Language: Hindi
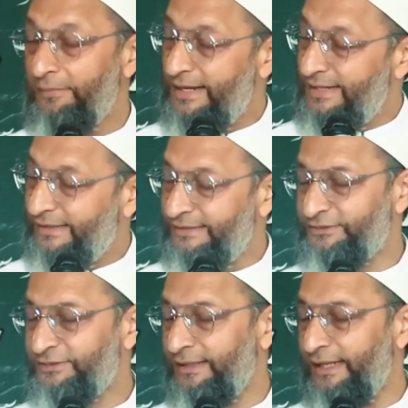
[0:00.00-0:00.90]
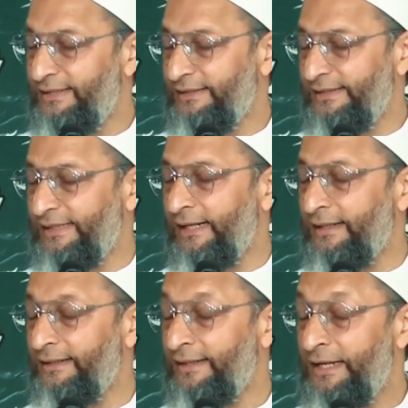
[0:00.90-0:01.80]
अमेरिकन्स ने नहीं किया
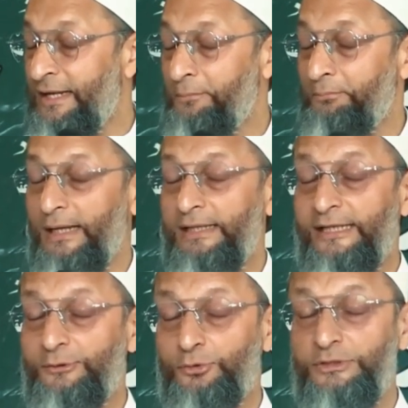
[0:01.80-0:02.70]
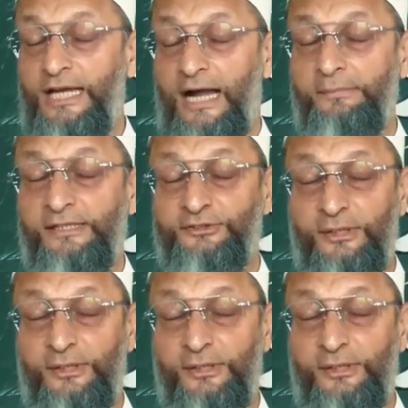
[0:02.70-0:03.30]
बल्कि दुनिया में